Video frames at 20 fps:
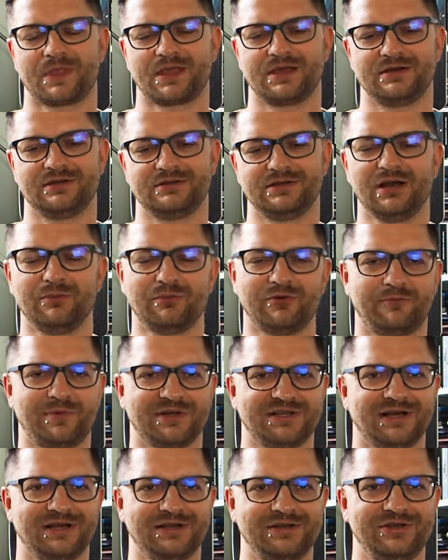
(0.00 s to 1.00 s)
E, no albo
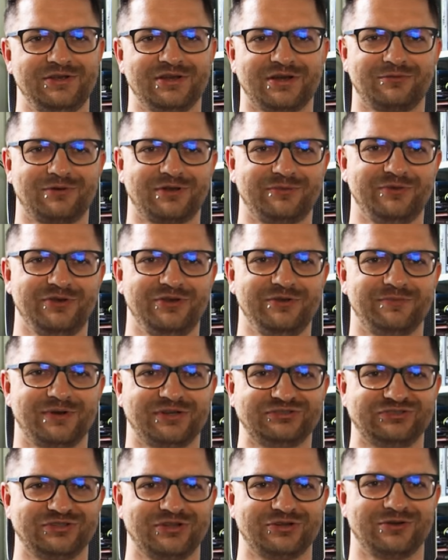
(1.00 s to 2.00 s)
wpadali i akurat mieli
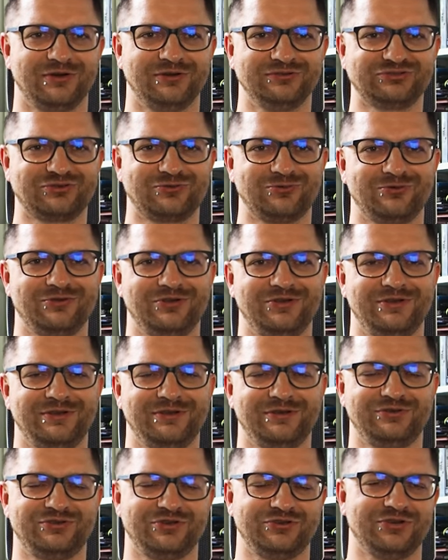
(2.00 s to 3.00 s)
imprezę na Śląsku
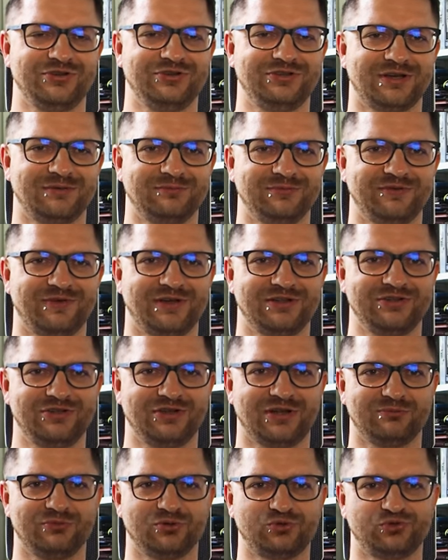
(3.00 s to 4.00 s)
i siedzieli tam dwa
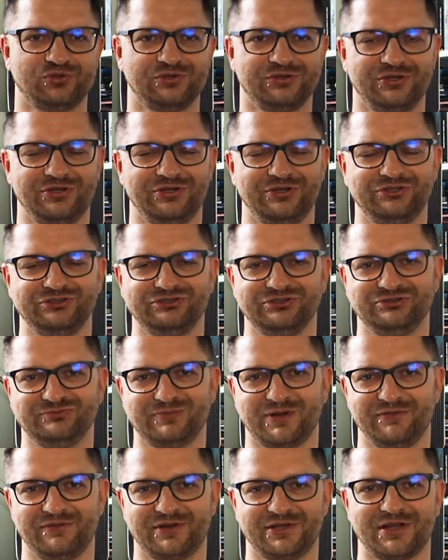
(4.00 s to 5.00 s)
dni albo trzy dni i,
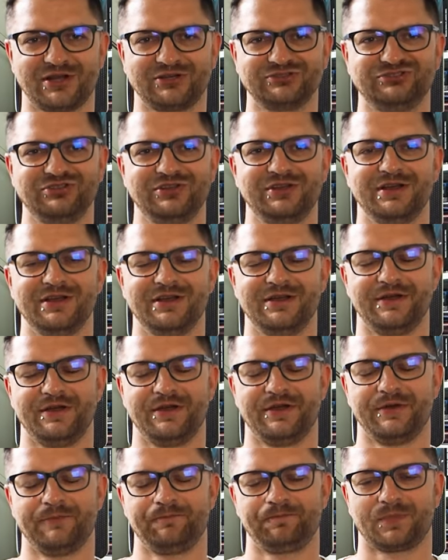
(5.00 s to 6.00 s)
spali w redakcji.
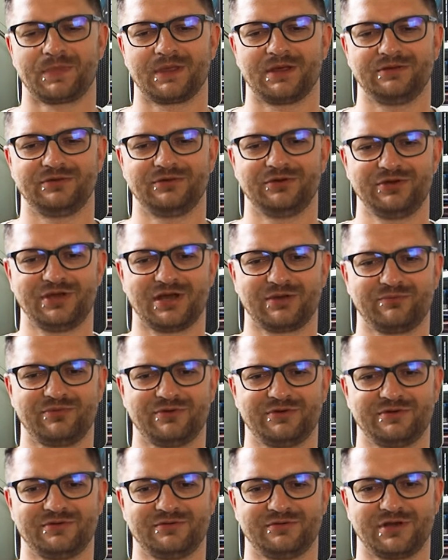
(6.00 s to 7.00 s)
No i
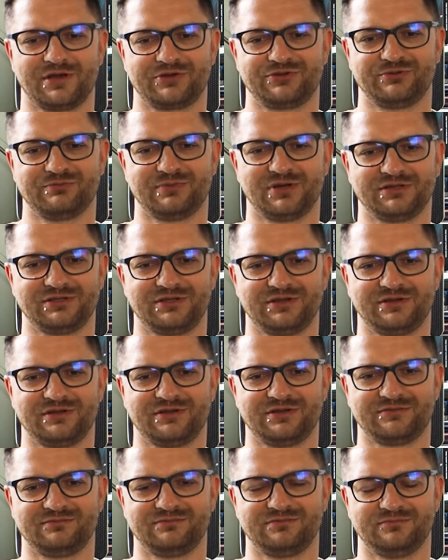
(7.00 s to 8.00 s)
jakby, no jak się ma
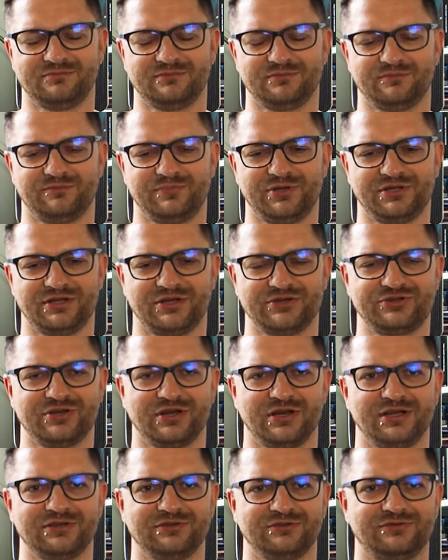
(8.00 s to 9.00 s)
te 15
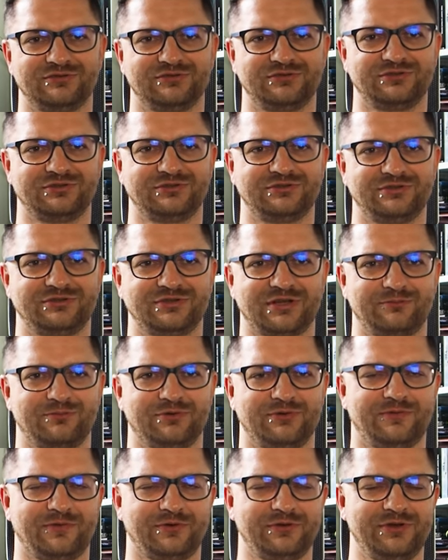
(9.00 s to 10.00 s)
mm, lat, no to, to, to, tak
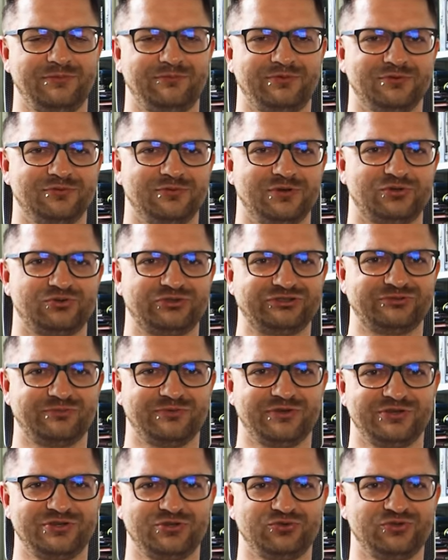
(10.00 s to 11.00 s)
potwornie imponują, że
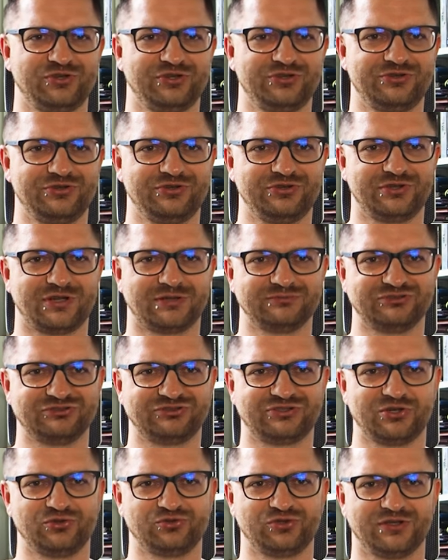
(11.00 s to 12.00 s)
sobie jedziesz gdzieś i tam
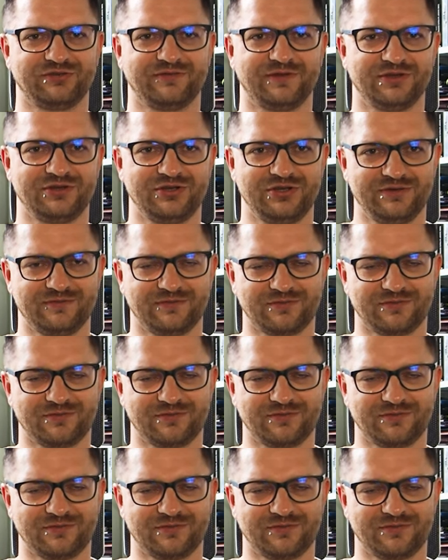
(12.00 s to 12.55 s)
zostajesz na dwa dni.